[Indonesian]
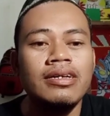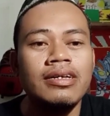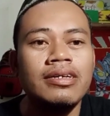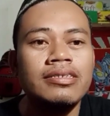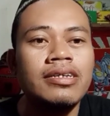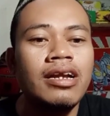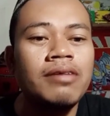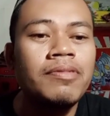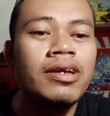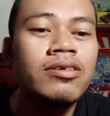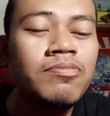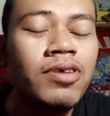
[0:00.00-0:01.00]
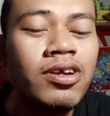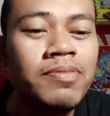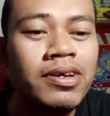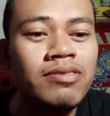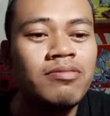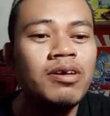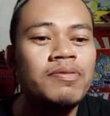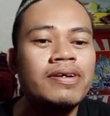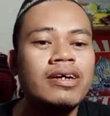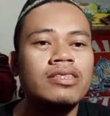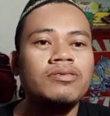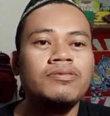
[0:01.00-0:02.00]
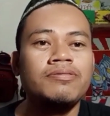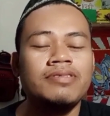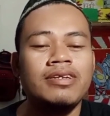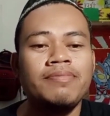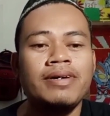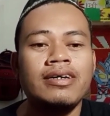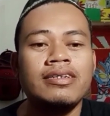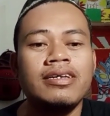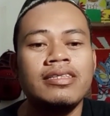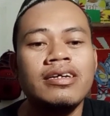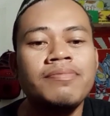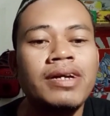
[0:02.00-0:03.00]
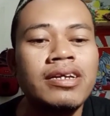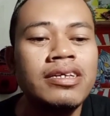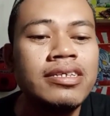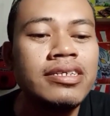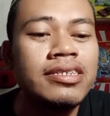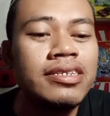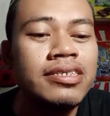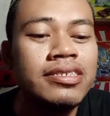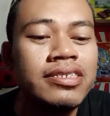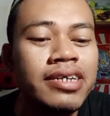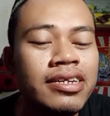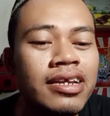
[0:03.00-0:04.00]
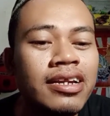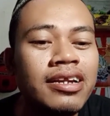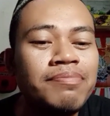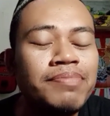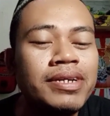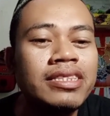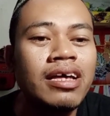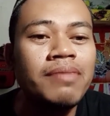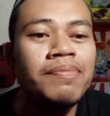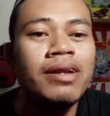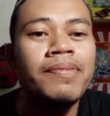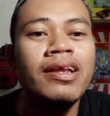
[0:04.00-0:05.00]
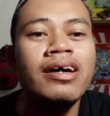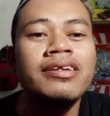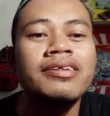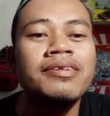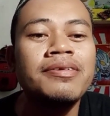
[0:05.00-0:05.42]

Assalamualaikum warahmatullahi wabarakatuh Selamat datang kembali di, di channel Berita Babelan